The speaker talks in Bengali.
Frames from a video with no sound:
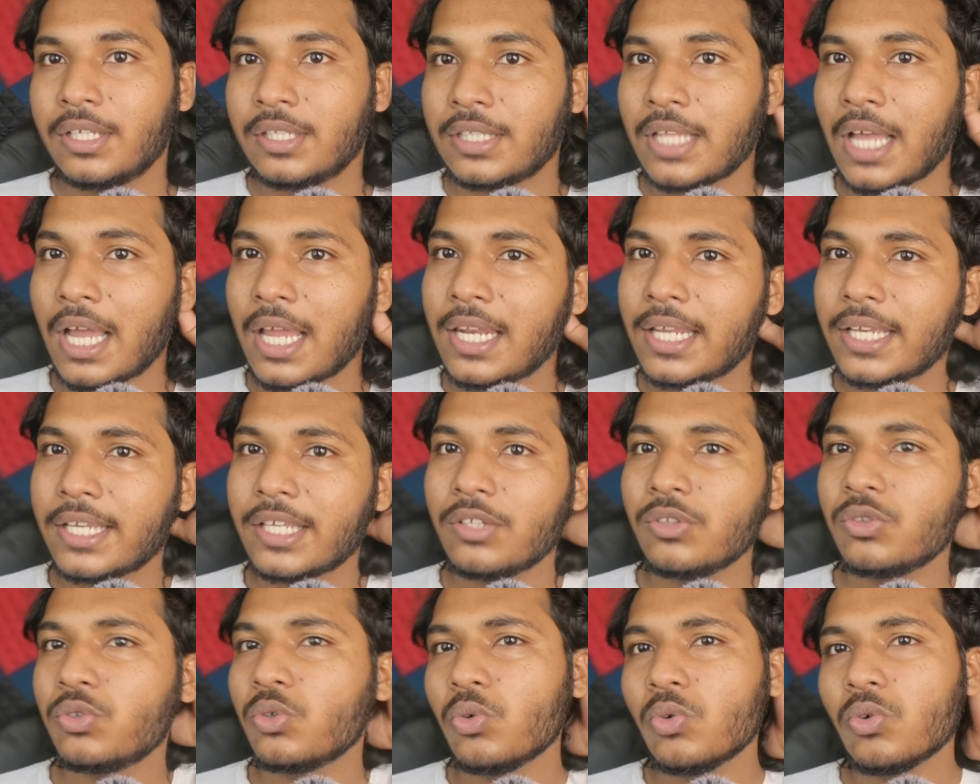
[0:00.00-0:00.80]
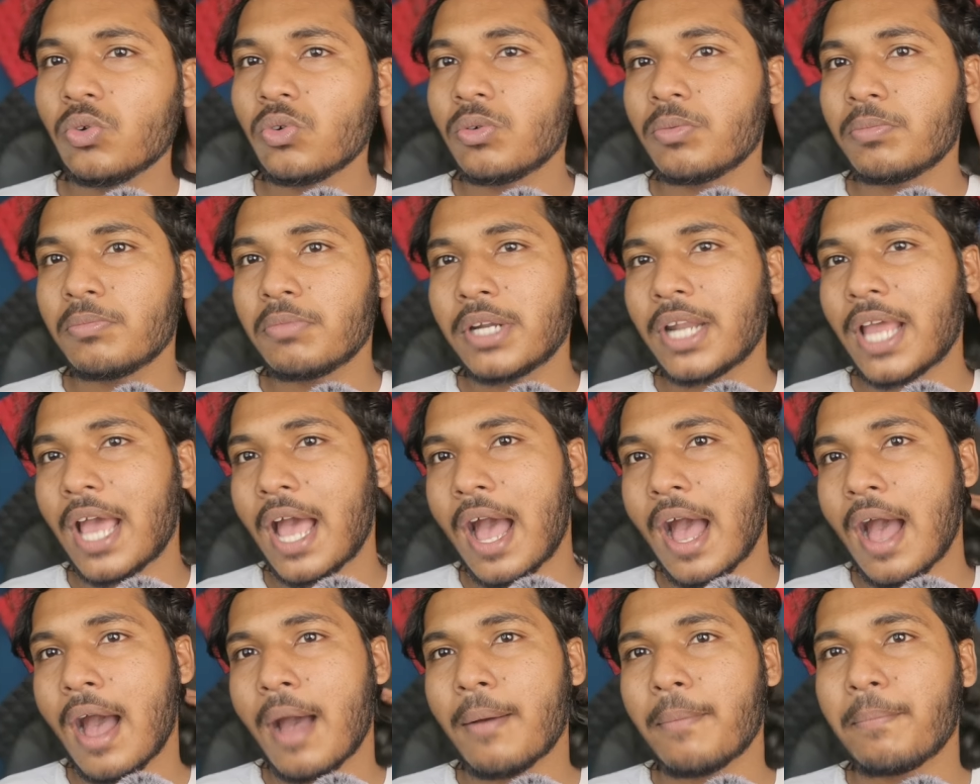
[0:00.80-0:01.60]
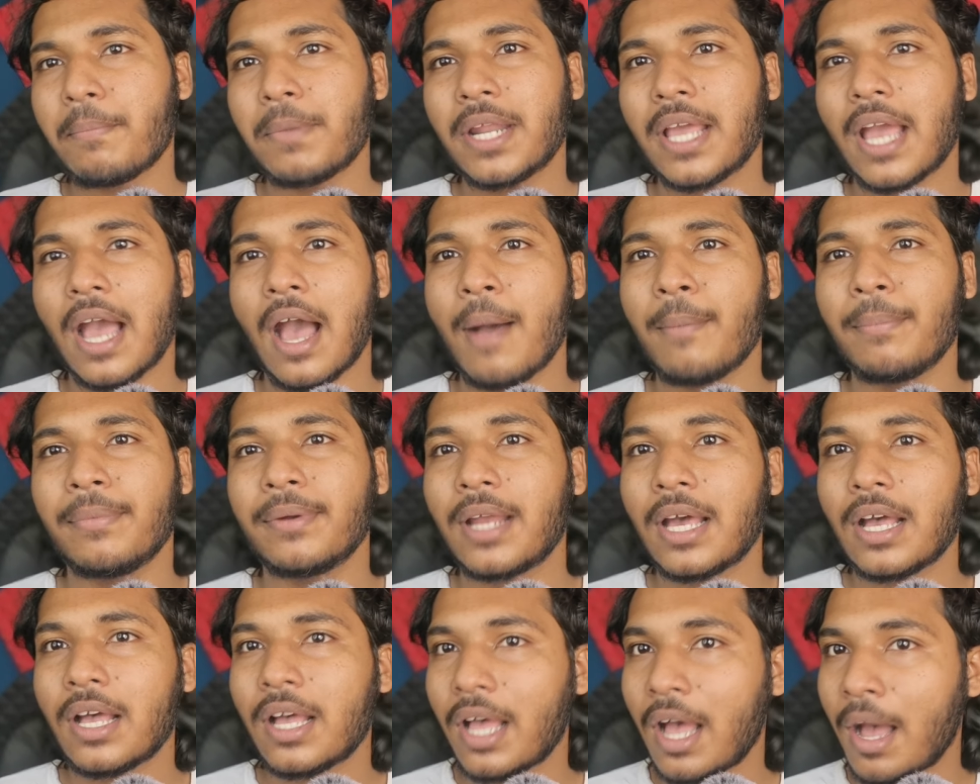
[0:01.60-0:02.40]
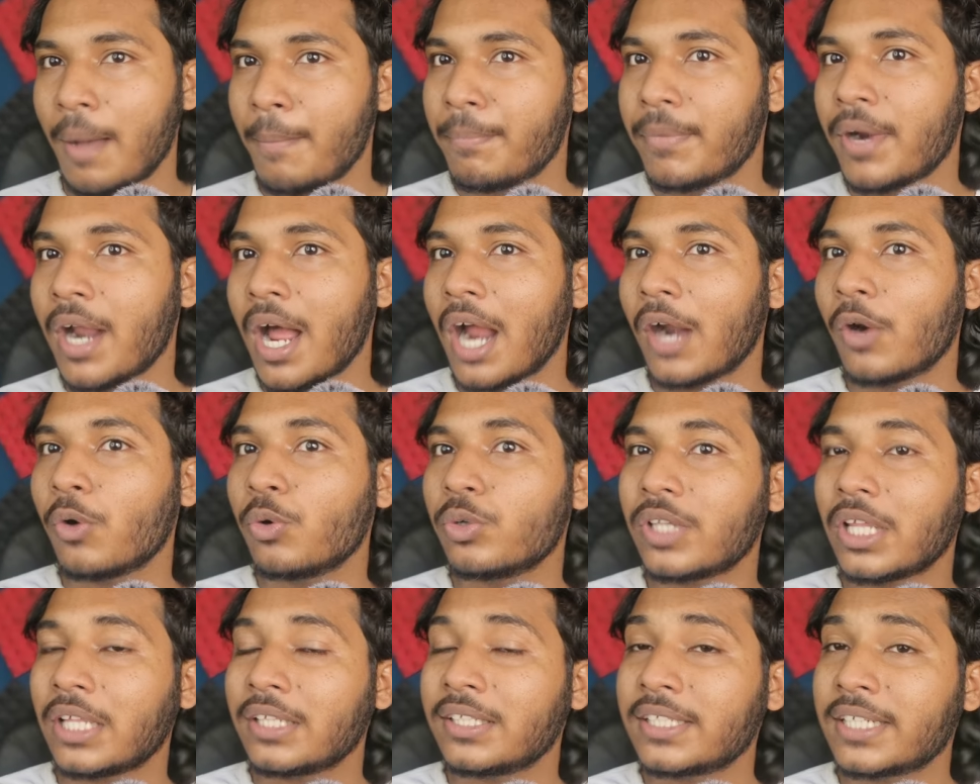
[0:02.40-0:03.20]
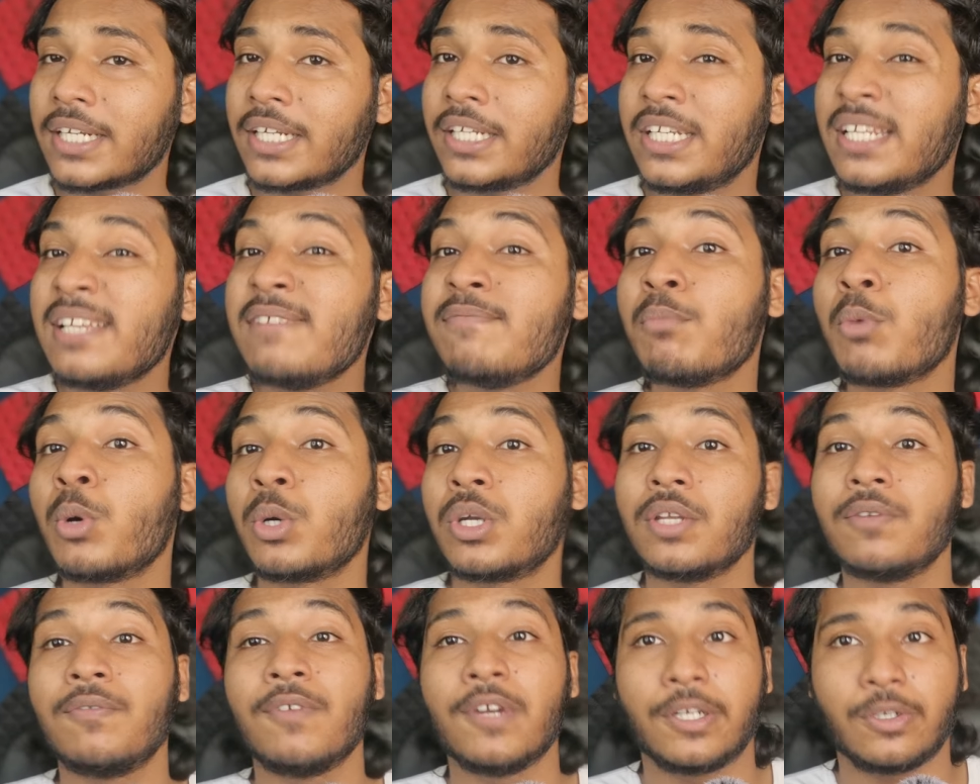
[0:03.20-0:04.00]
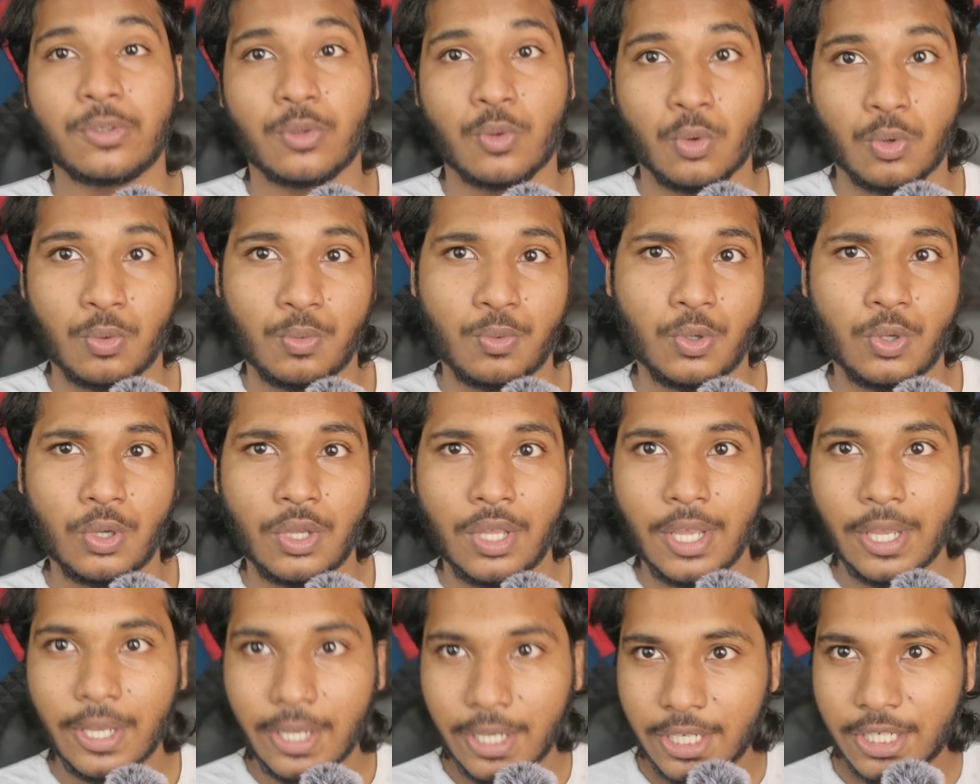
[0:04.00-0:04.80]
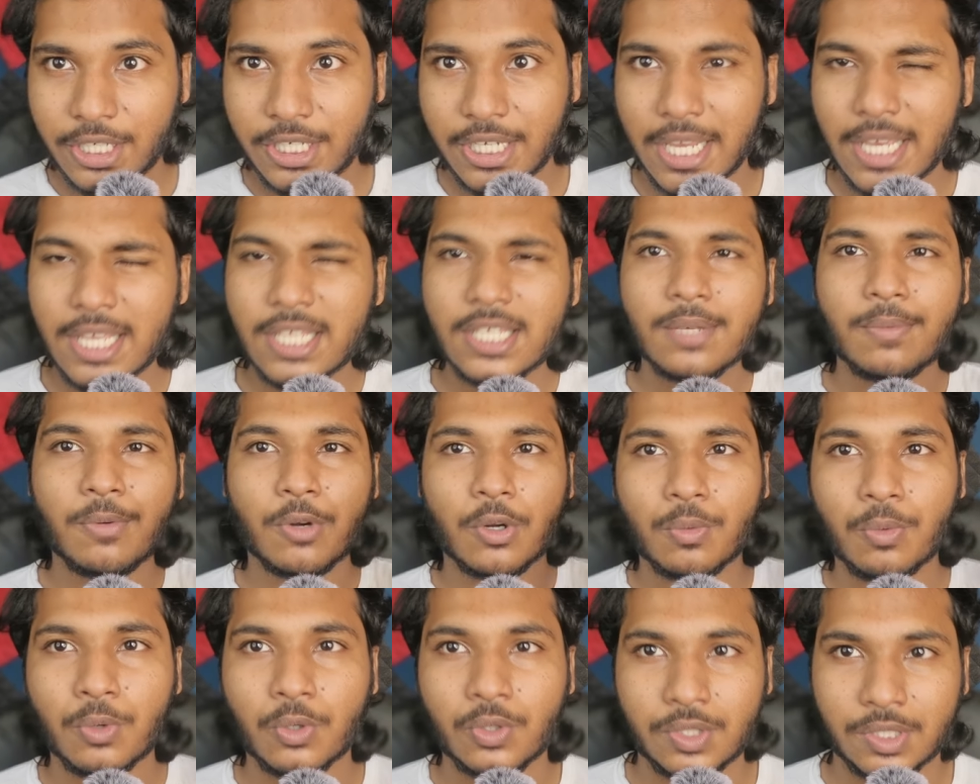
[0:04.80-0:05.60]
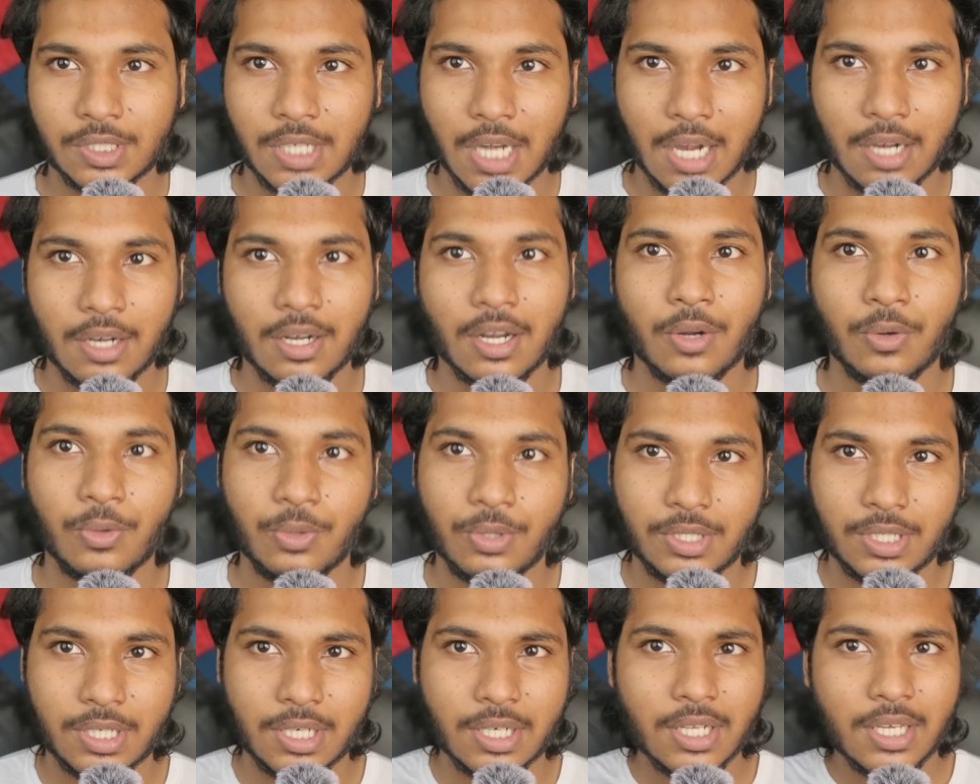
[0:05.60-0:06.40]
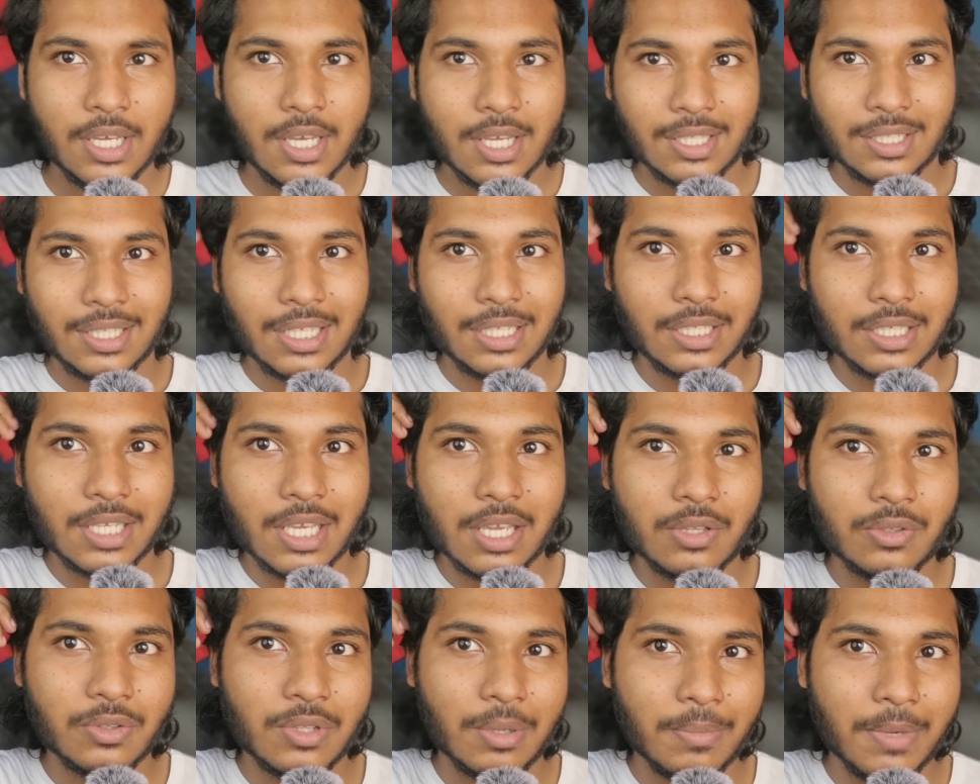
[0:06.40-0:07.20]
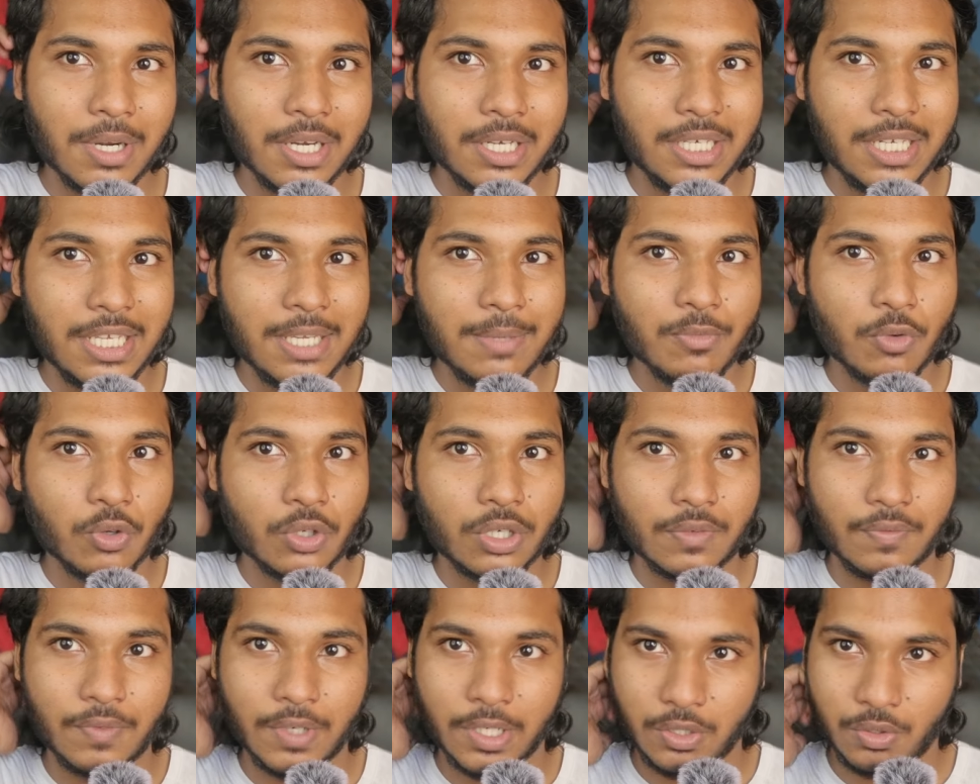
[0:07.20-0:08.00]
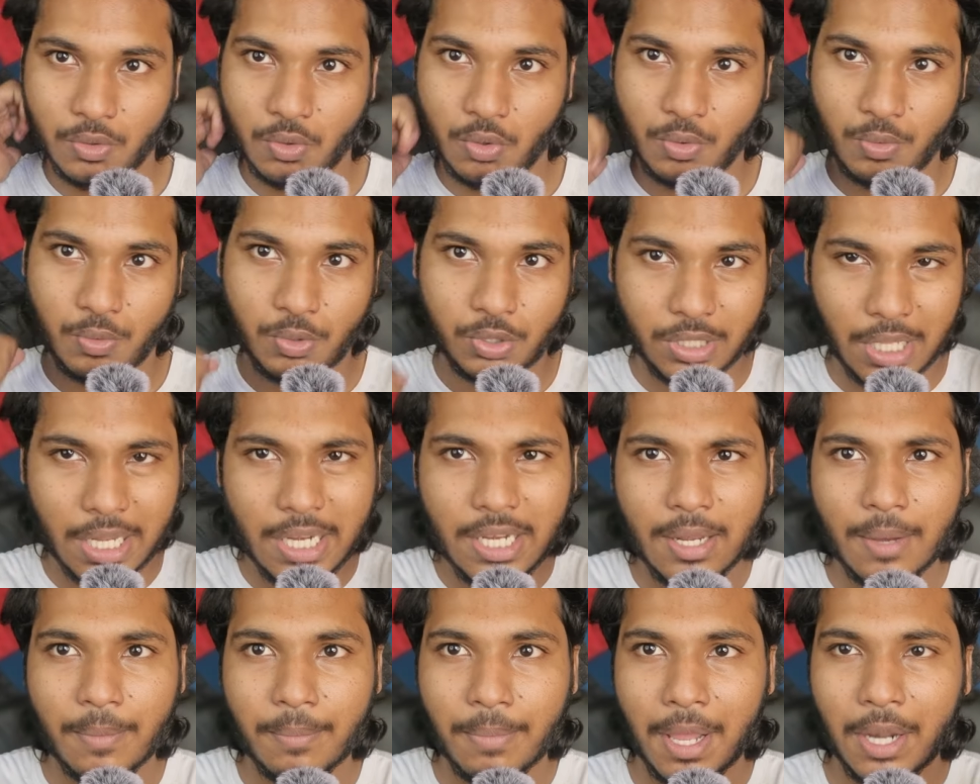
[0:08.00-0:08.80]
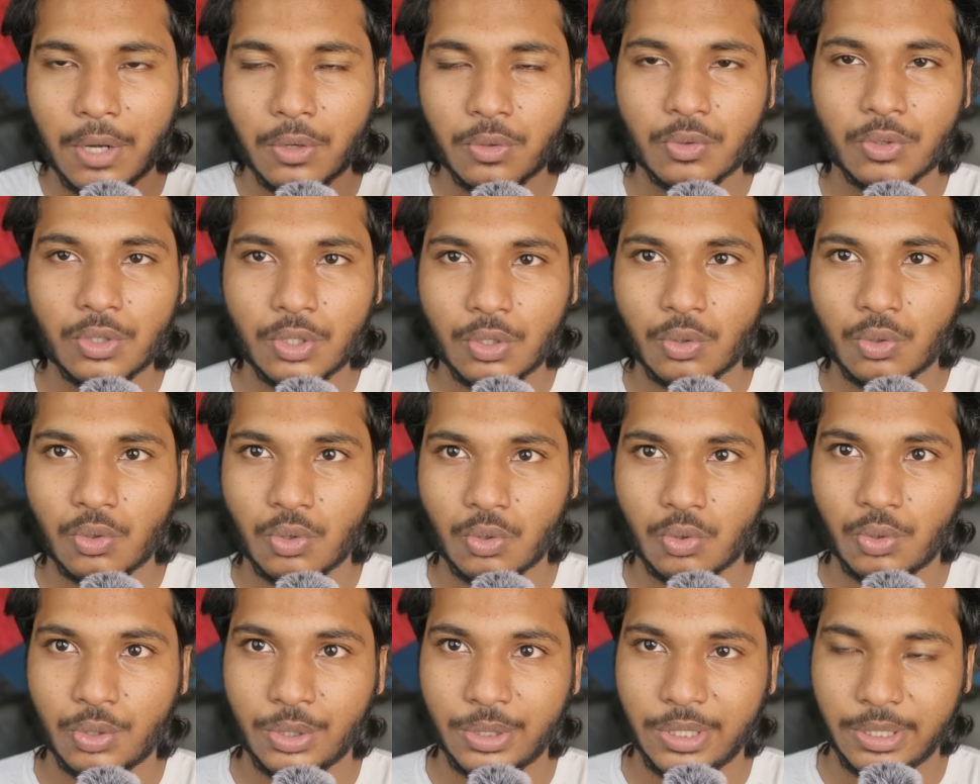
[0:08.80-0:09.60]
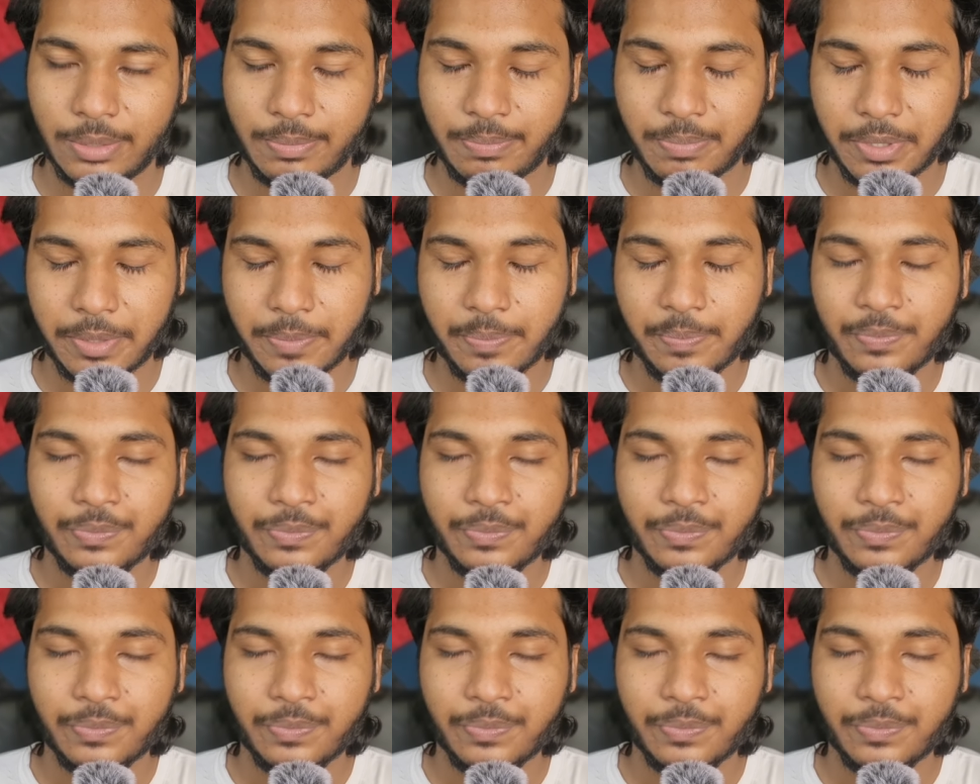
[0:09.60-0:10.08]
তাহলে কিন্তু মানে মানে আমরা আমরা আরও তাদেরকে ডিমোটিভেট করব। সেই যে বড় বড় স্টাররা রয়েছেন তাদেরকে কিন্তু আমরা ডিমোটিভেট করব তাই না ভালো করে লক্ষ্য করে দেখবে